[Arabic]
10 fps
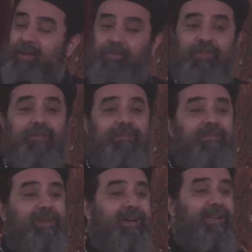
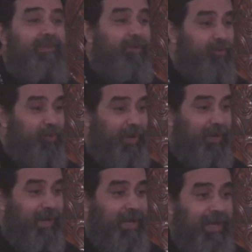مصمم تغير الموضوع
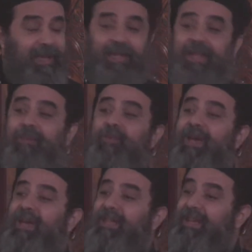لان انا
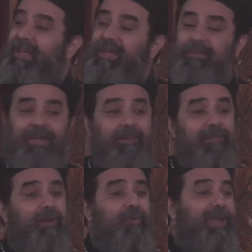متاكد ان احنا
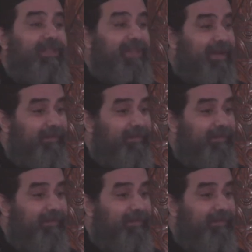بنحب اولادنا